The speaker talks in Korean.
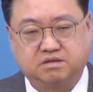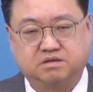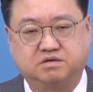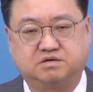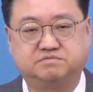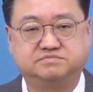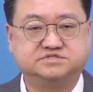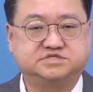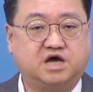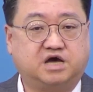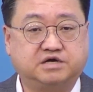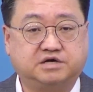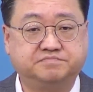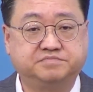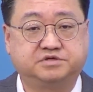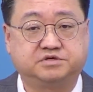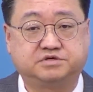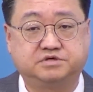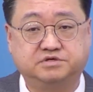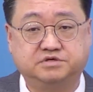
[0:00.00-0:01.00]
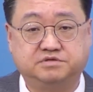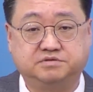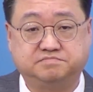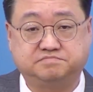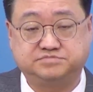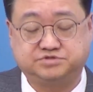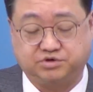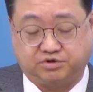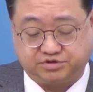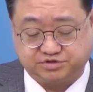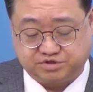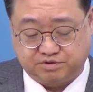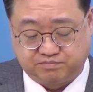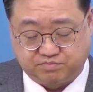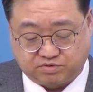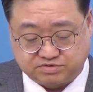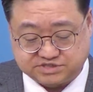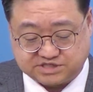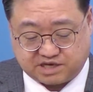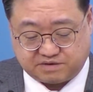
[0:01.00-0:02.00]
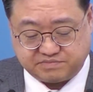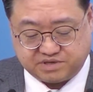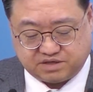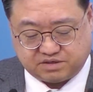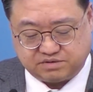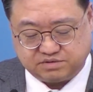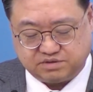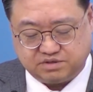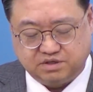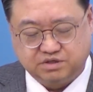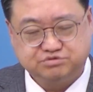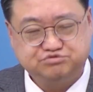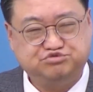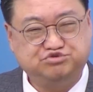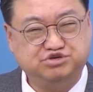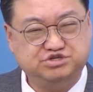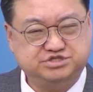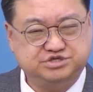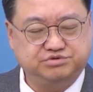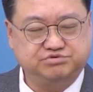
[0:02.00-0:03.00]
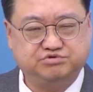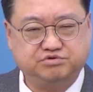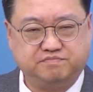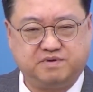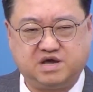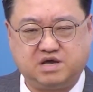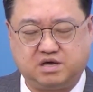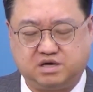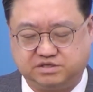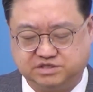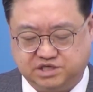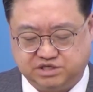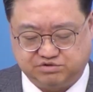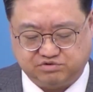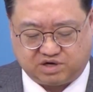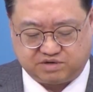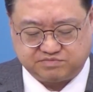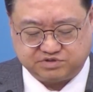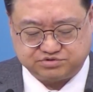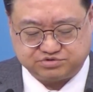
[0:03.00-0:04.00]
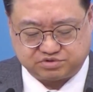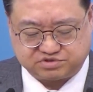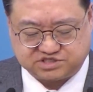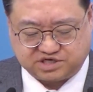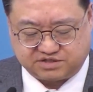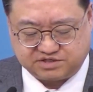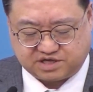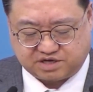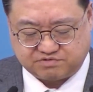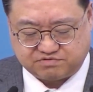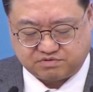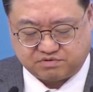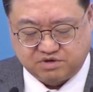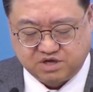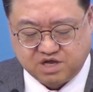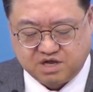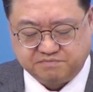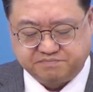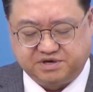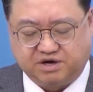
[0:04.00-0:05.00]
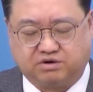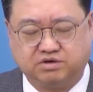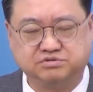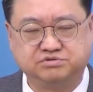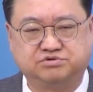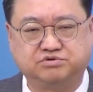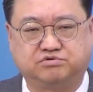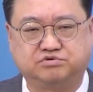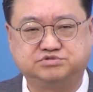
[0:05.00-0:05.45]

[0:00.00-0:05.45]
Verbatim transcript: 여러분 사람들은 저 같은 목사면 귀신도 막 기도하면 쫓아내고 병도